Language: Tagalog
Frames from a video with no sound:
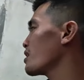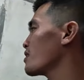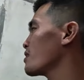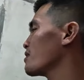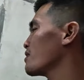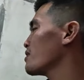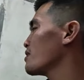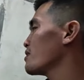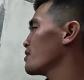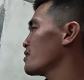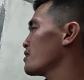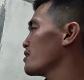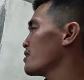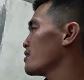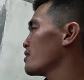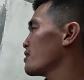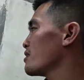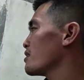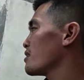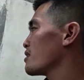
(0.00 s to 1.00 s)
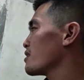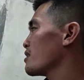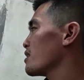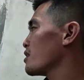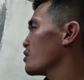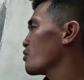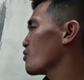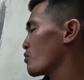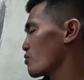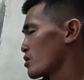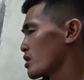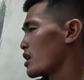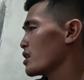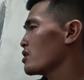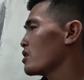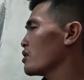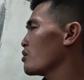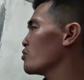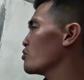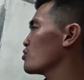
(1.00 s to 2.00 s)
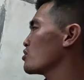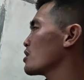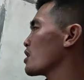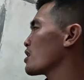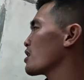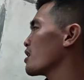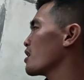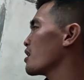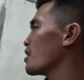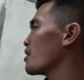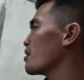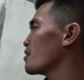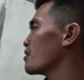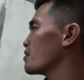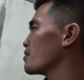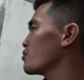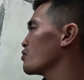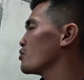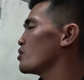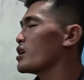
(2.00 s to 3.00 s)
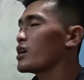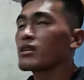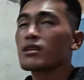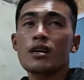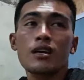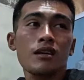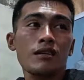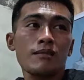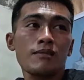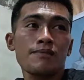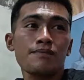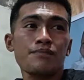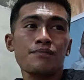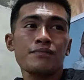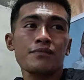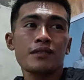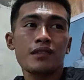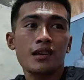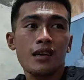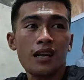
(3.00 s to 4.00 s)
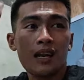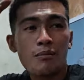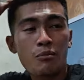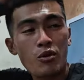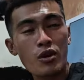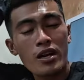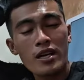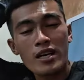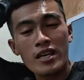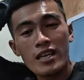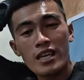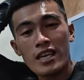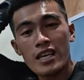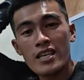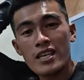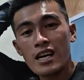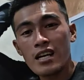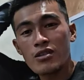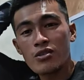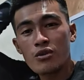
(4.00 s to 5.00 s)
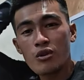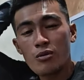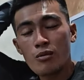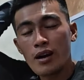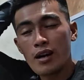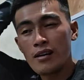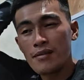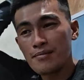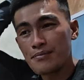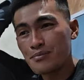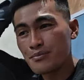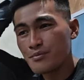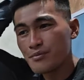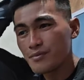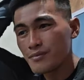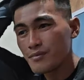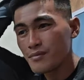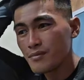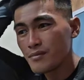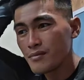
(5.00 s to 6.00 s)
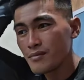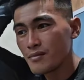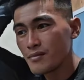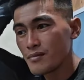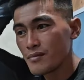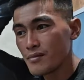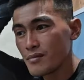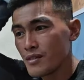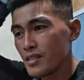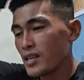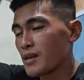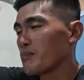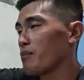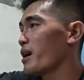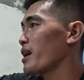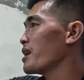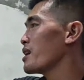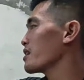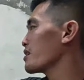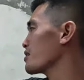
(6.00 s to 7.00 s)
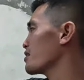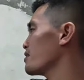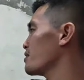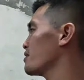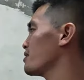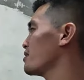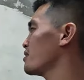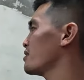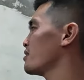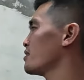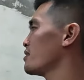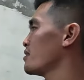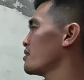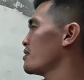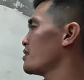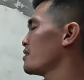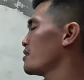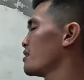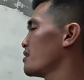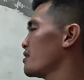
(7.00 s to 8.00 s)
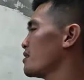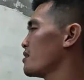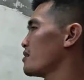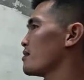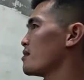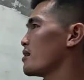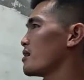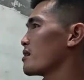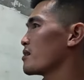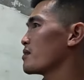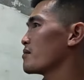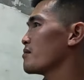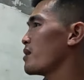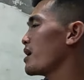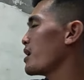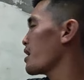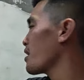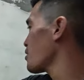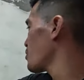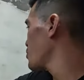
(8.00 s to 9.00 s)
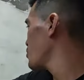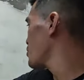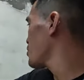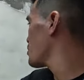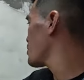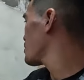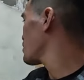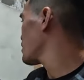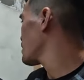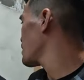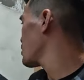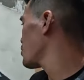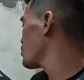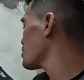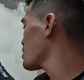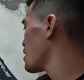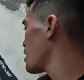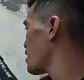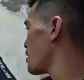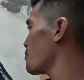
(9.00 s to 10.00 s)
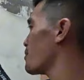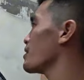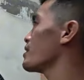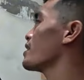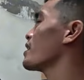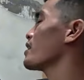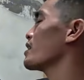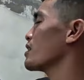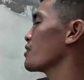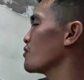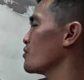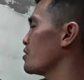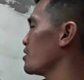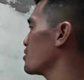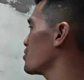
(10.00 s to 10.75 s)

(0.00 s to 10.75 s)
lang. Dito, sa dito siya ka duyan kay kana pud laging igang tol ba. Yang balak kasi igang sa kuan ay. Eh. Ang balak ko doon sa bandang likod